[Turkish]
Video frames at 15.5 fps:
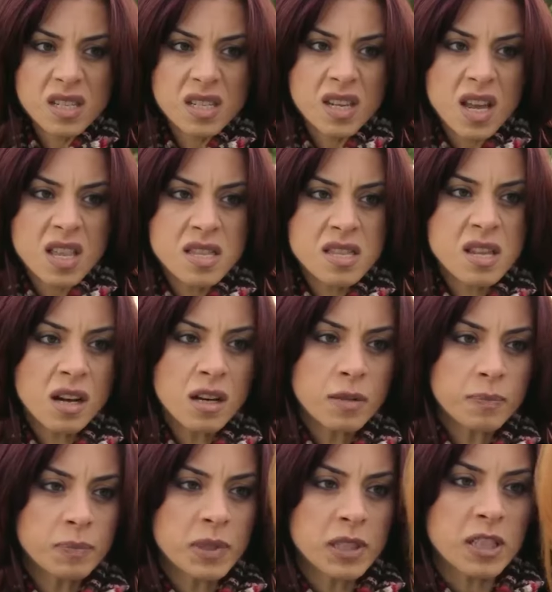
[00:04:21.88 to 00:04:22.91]
Sen ne
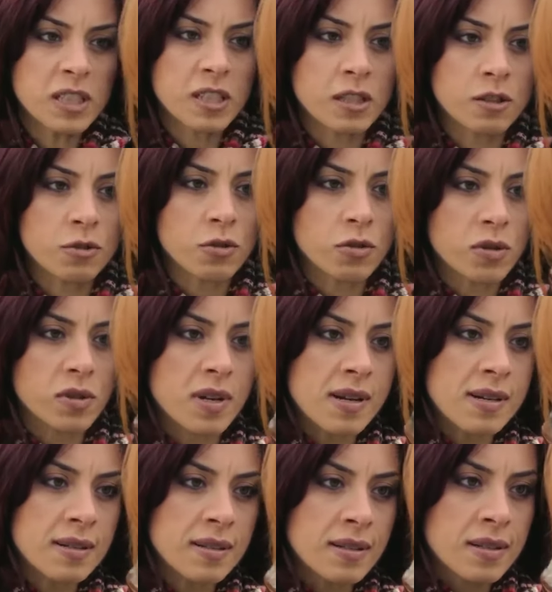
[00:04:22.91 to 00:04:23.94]
yaptığını sanıyorsun ha?
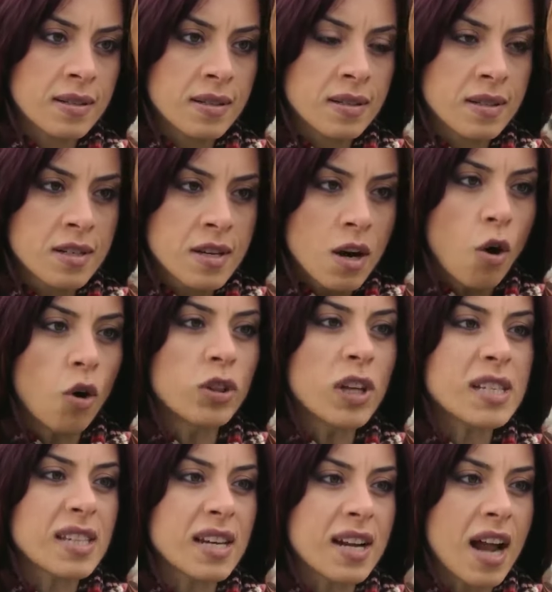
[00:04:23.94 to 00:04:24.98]

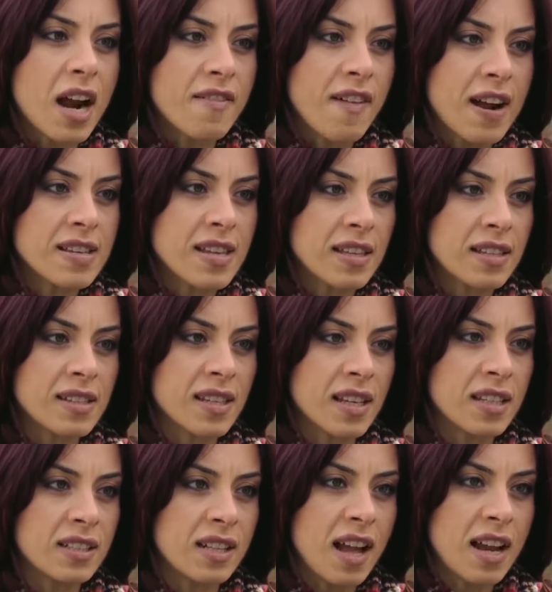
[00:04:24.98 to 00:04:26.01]
Ona zarar verseydin sana
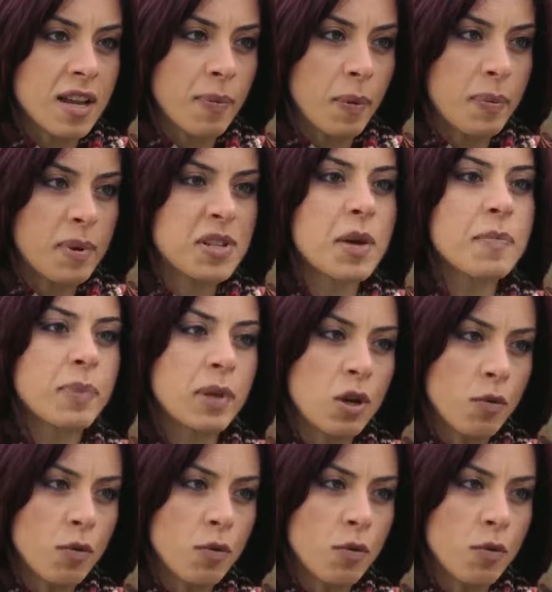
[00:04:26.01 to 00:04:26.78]
neler yapabileceğimi